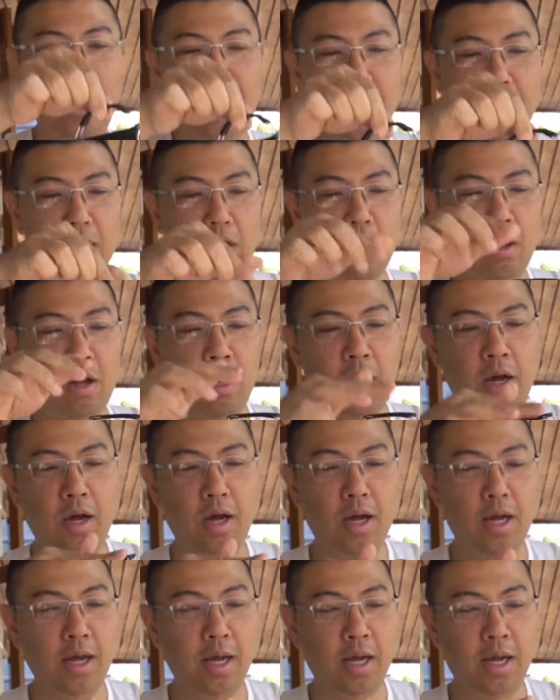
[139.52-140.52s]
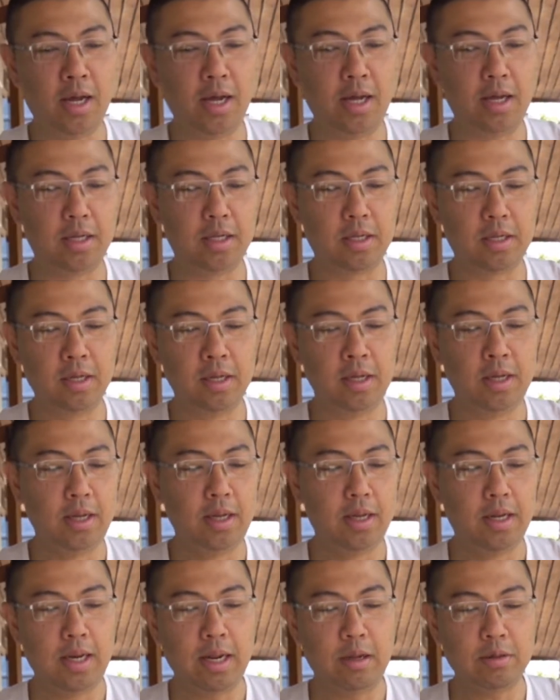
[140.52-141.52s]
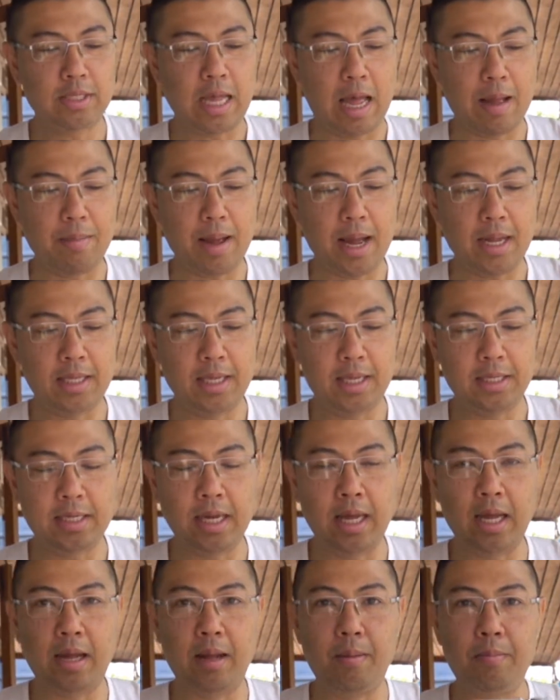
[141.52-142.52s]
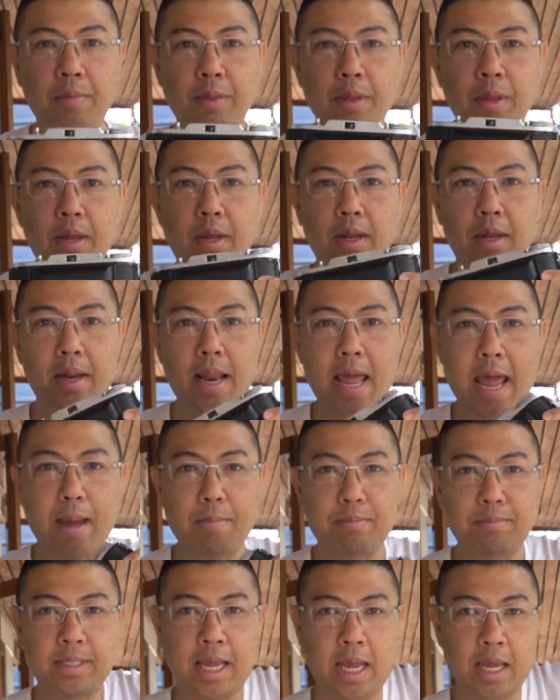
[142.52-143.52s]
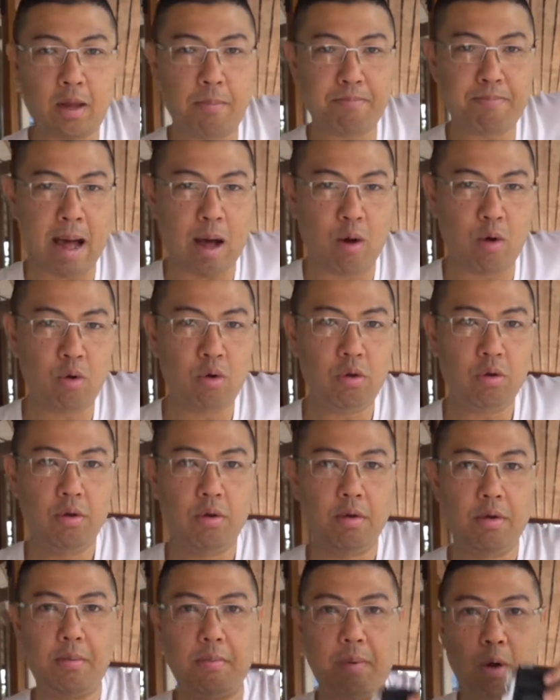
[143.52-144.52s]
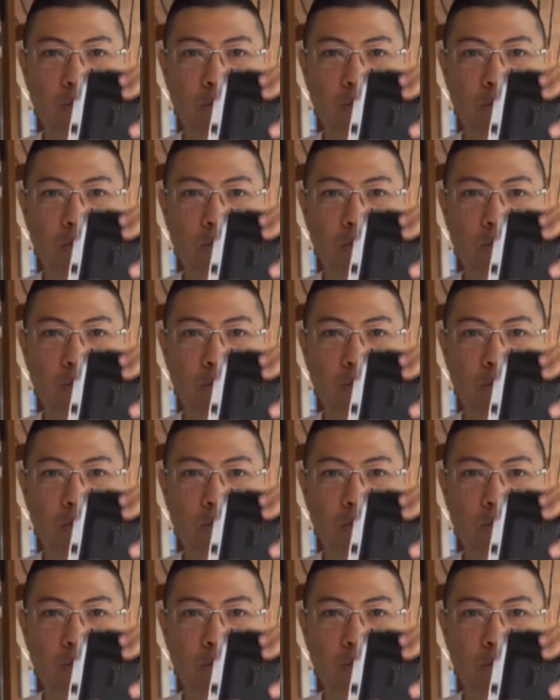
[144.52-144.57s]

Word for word: แล้วก็เราสามารถที่จะแนบใส่กระเป๋าเพ